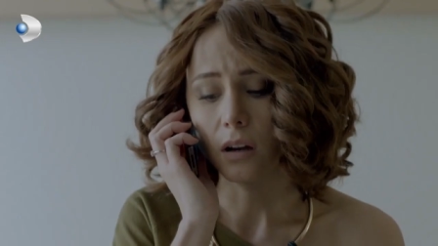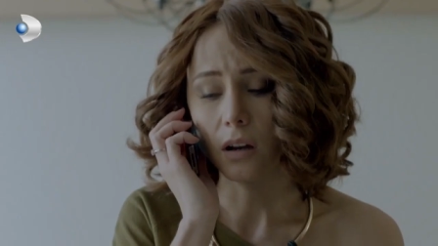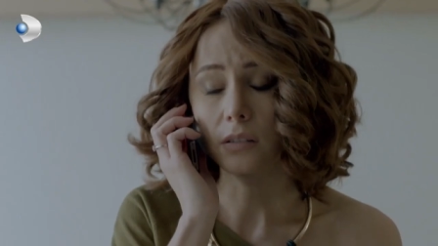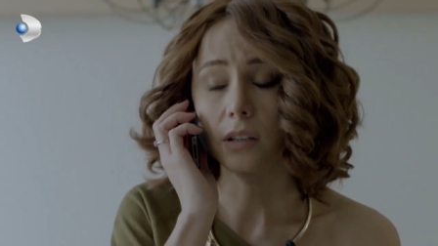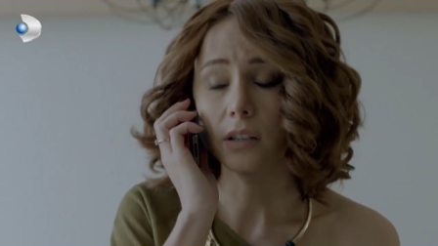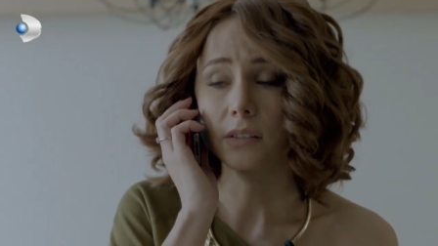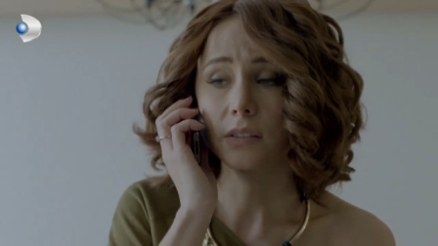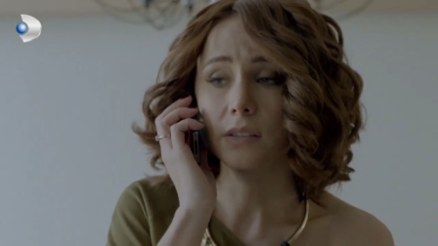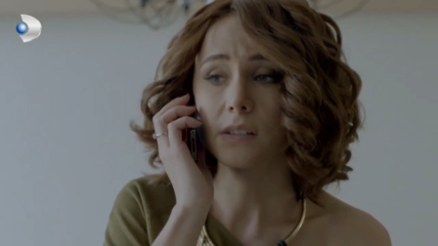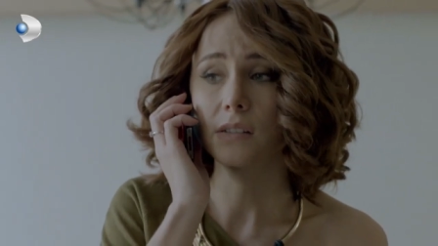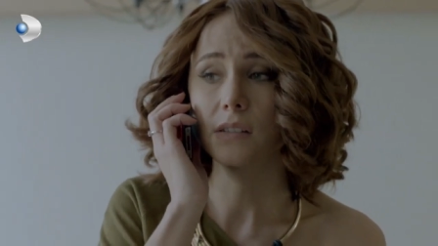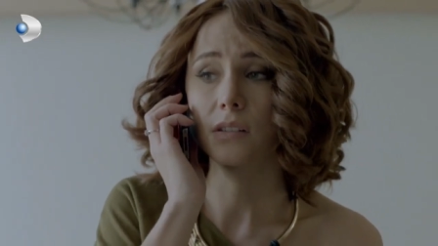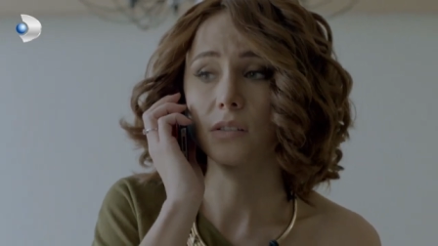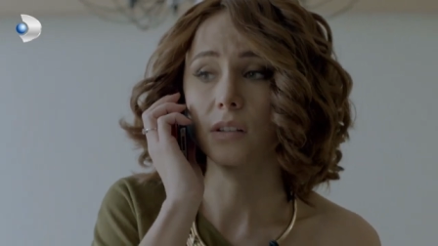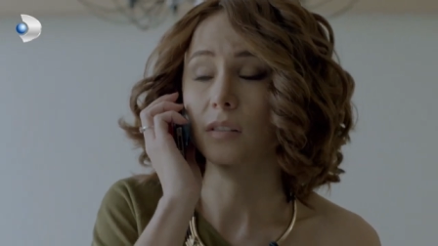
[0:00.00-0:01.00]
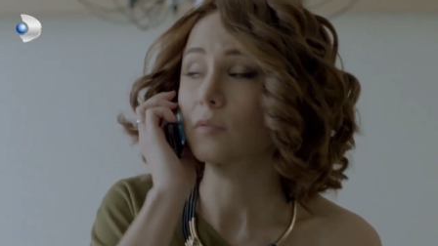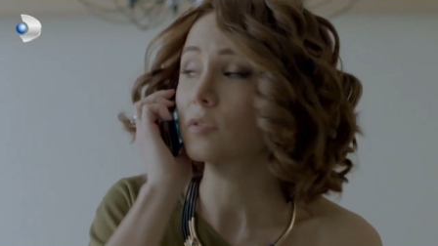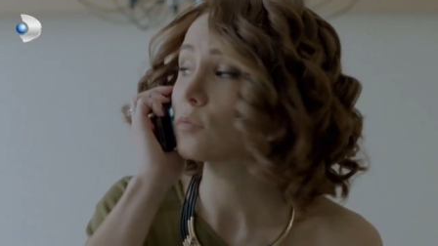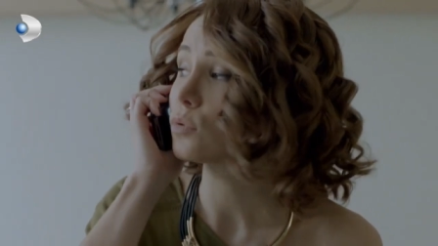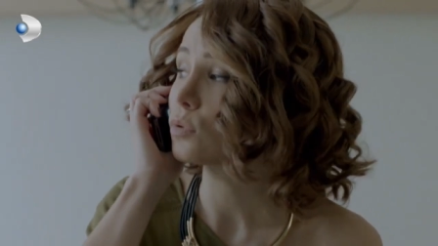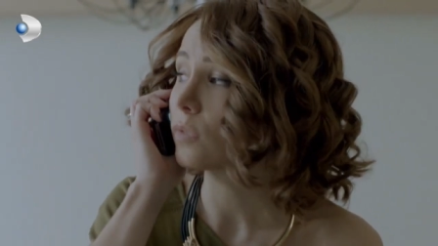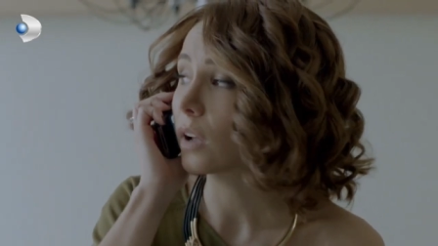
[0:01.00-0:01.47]
Anahtar isteyecektim.
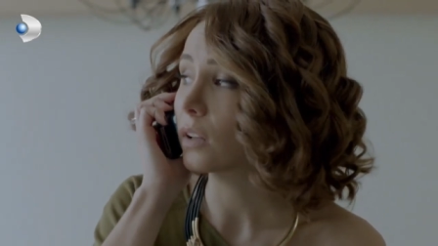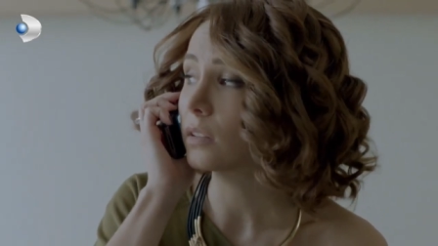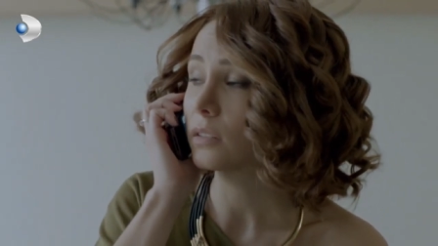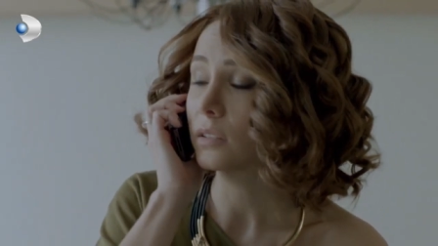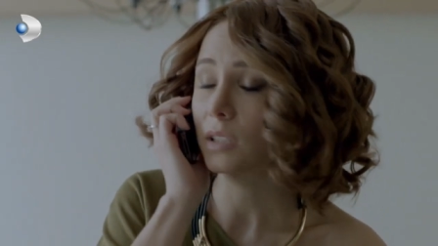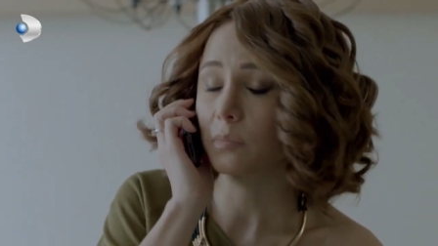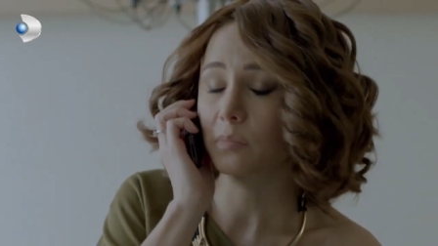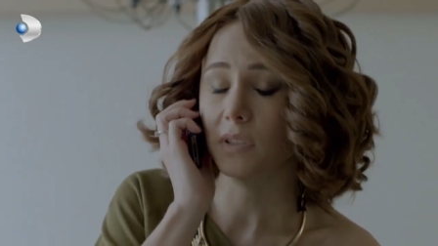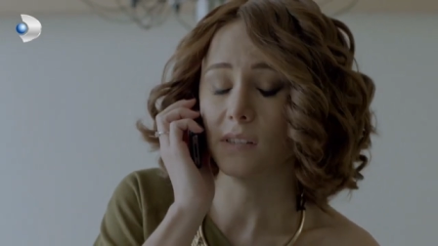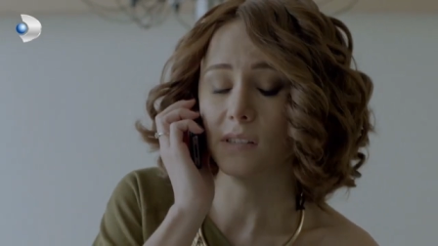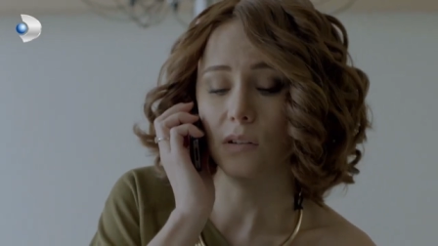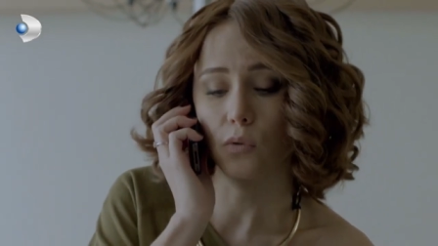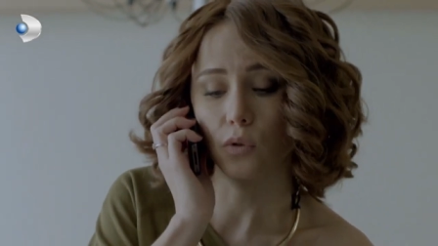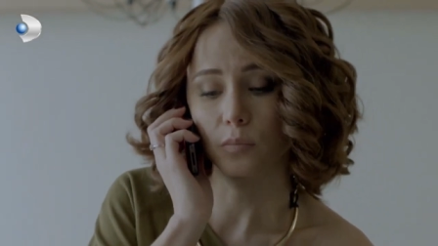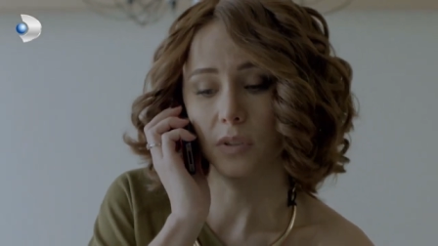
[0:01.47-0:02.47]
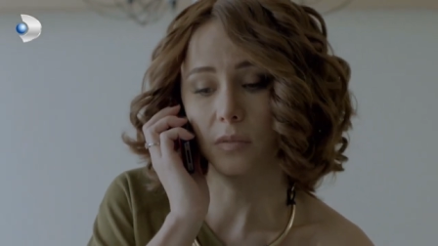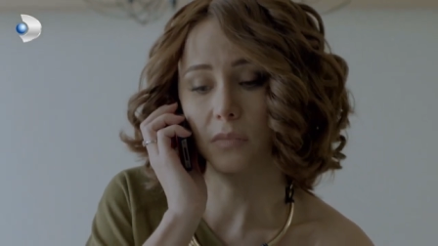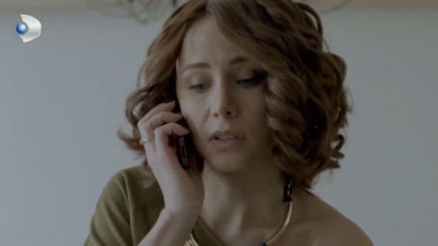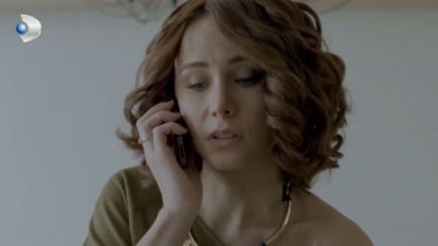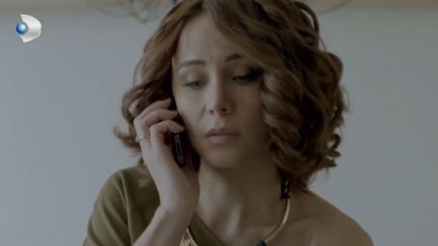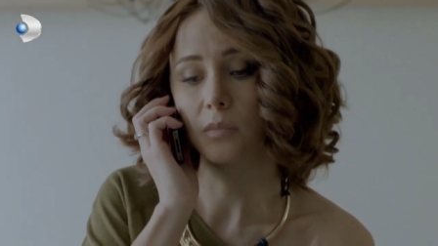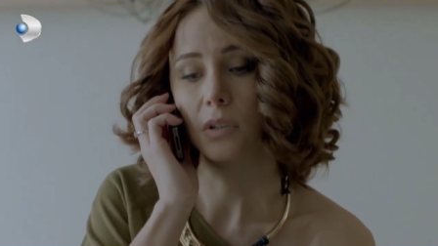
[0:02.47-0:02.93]
Şimdi güvenliğe arayıp rezil
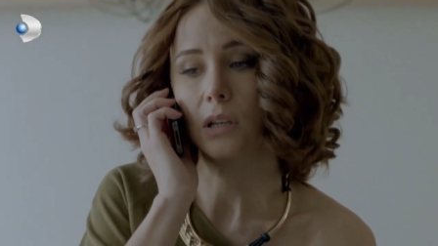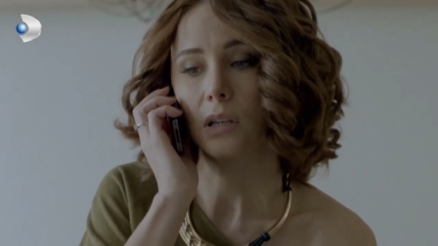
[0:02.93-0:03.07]
olmayayım dedim.